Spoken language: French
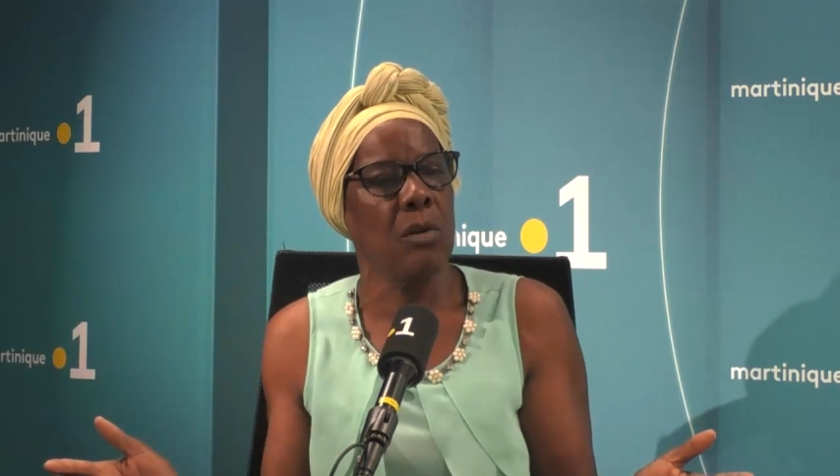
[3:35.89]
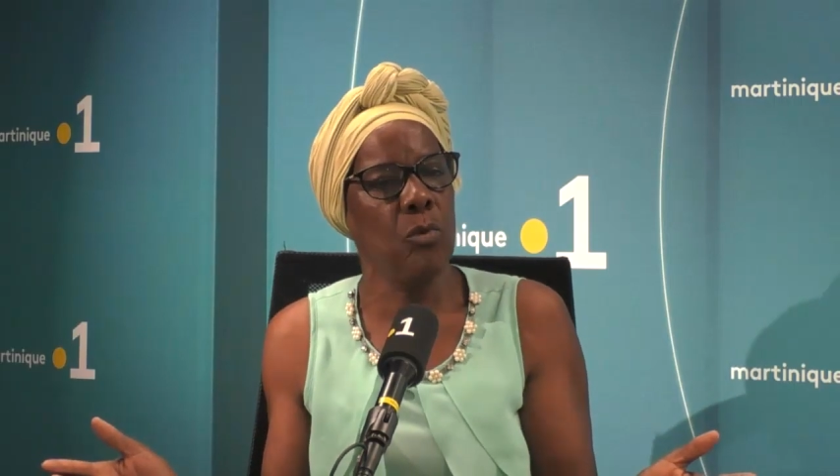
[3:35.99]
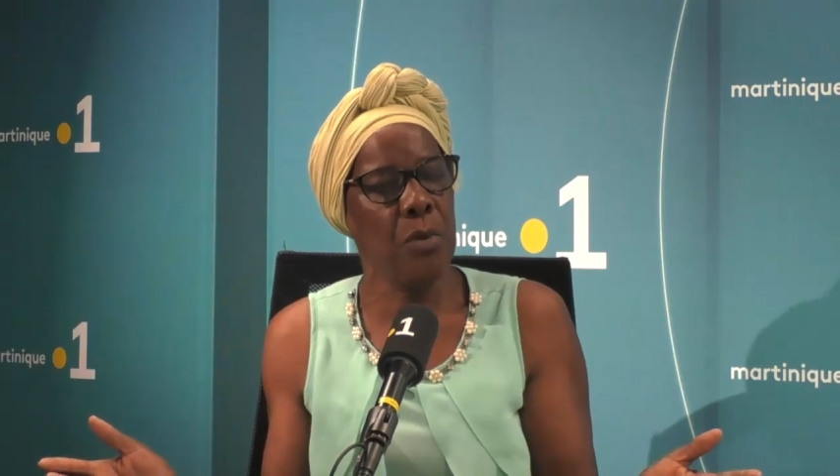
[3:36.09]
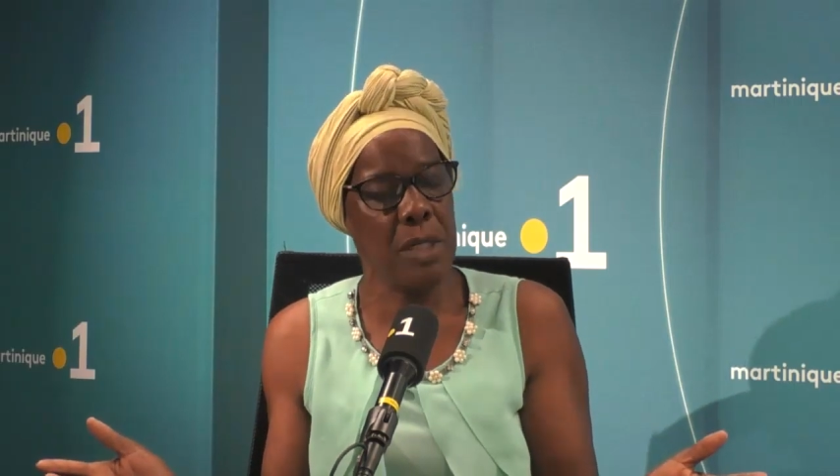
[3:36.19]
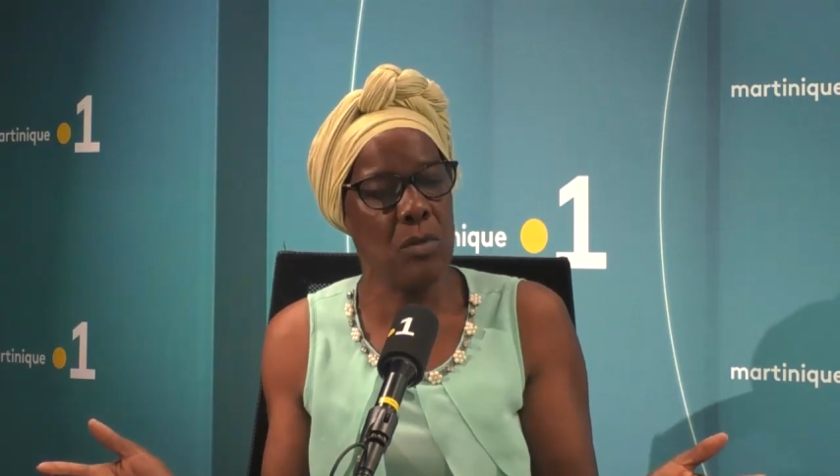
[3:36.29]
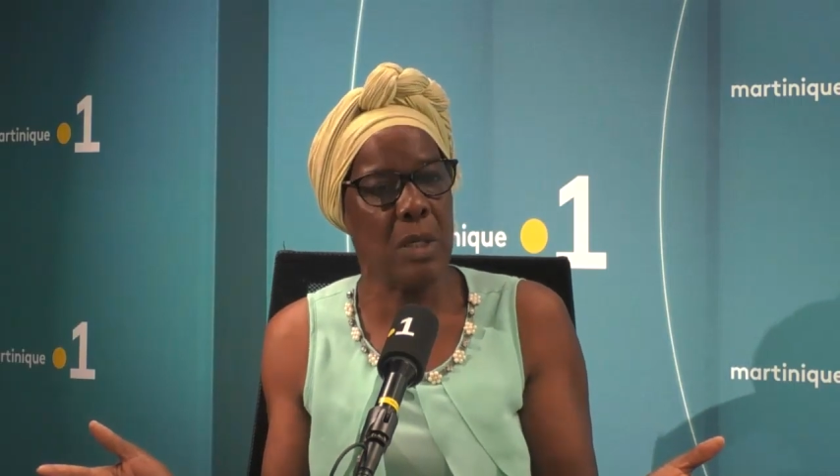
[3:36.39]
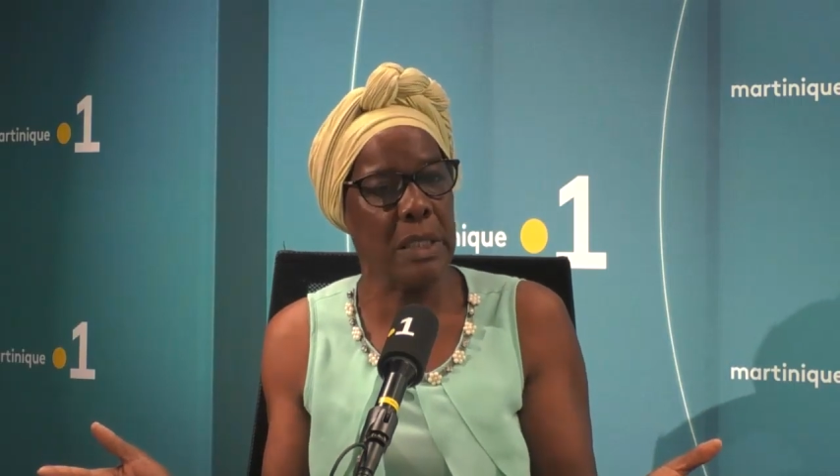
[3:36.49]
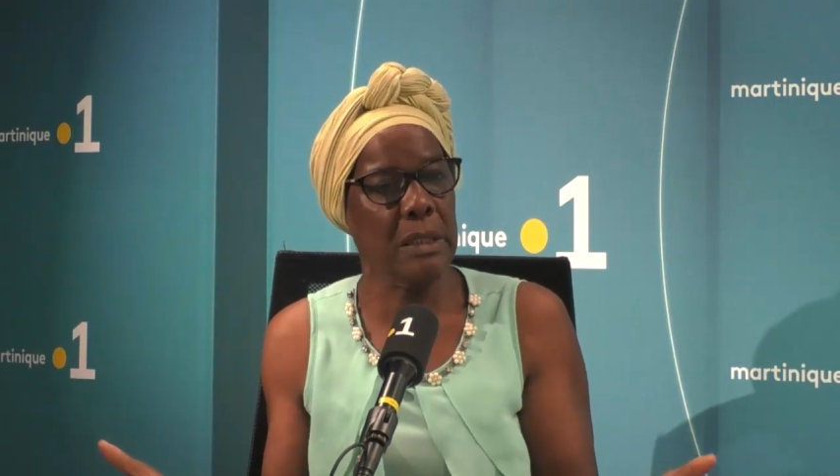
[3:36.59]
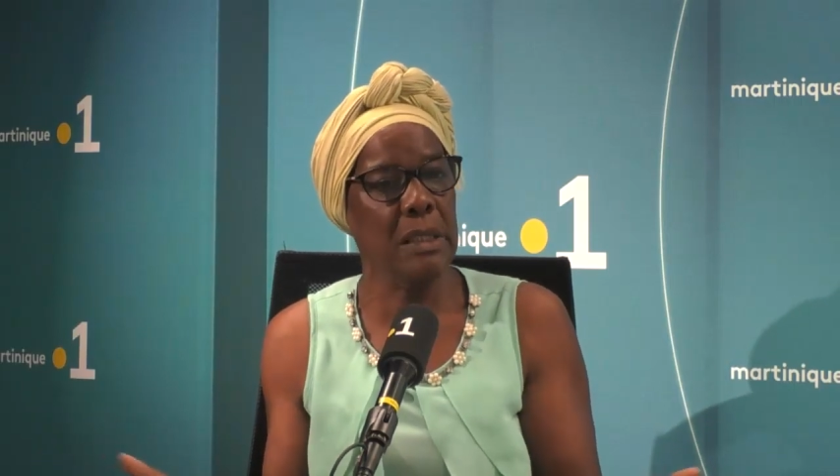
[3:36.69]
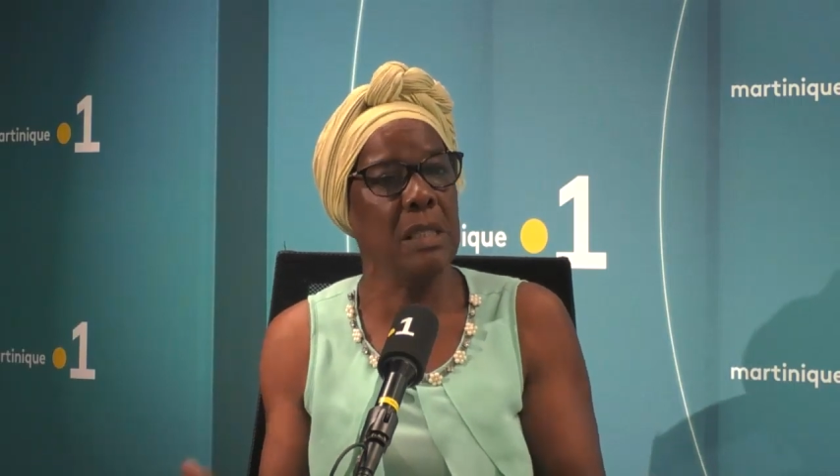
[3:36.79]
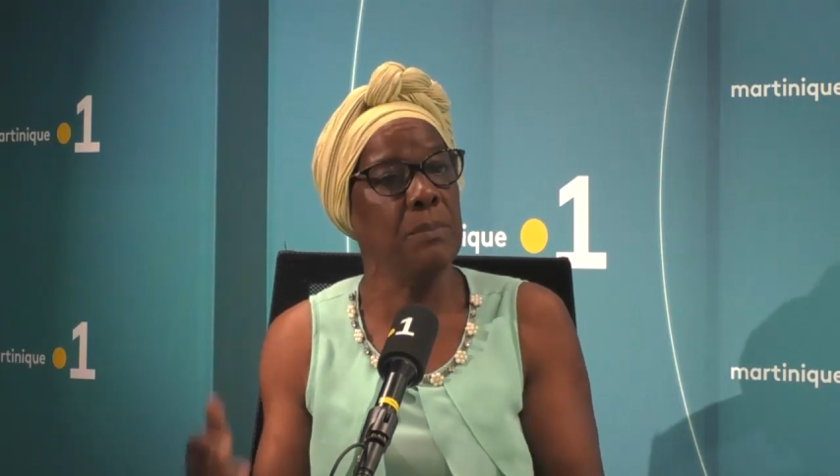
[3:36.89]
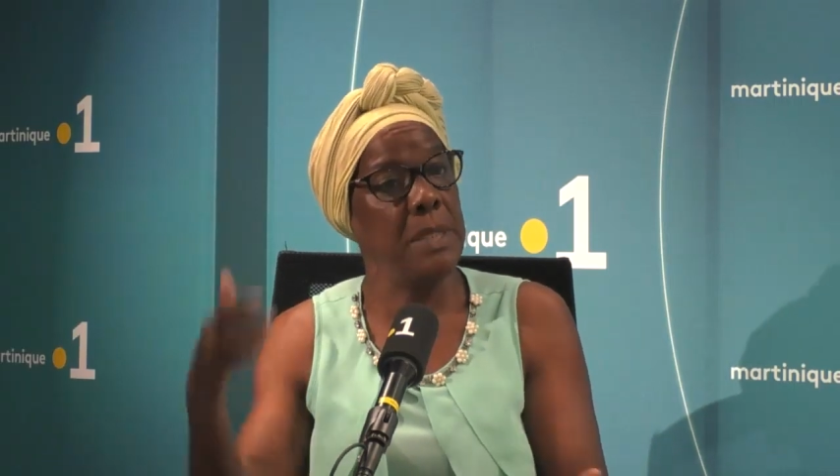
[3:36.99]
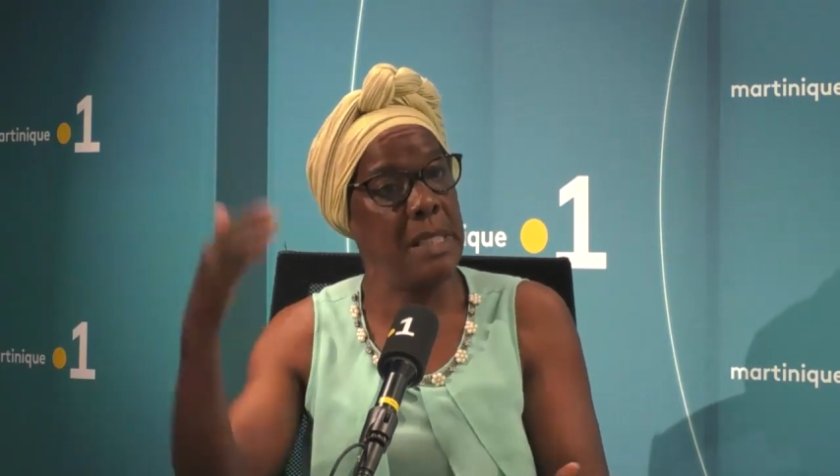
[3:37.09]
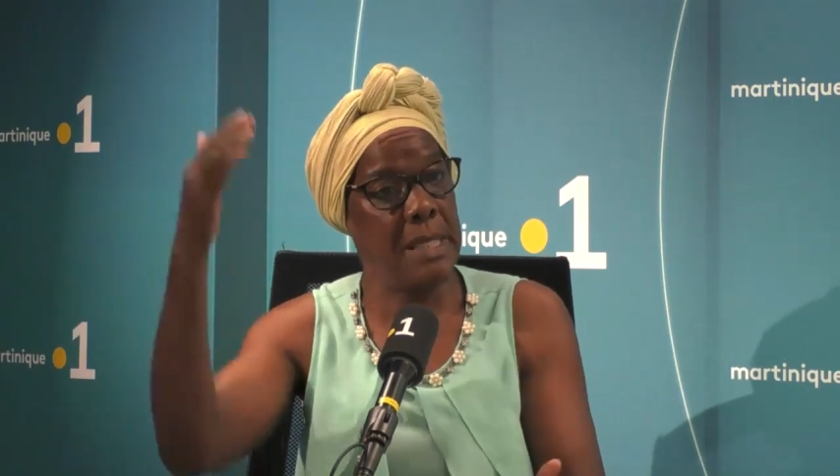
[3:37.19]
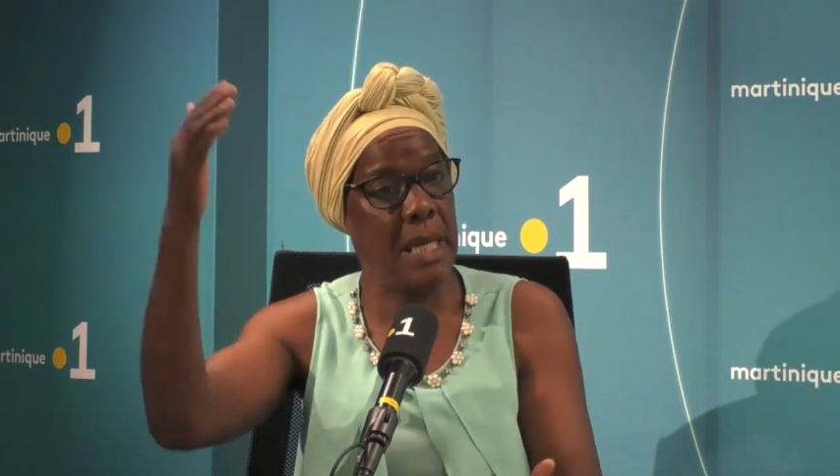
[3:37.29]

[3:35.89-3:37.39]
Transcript: Oui, nous attendons depuis des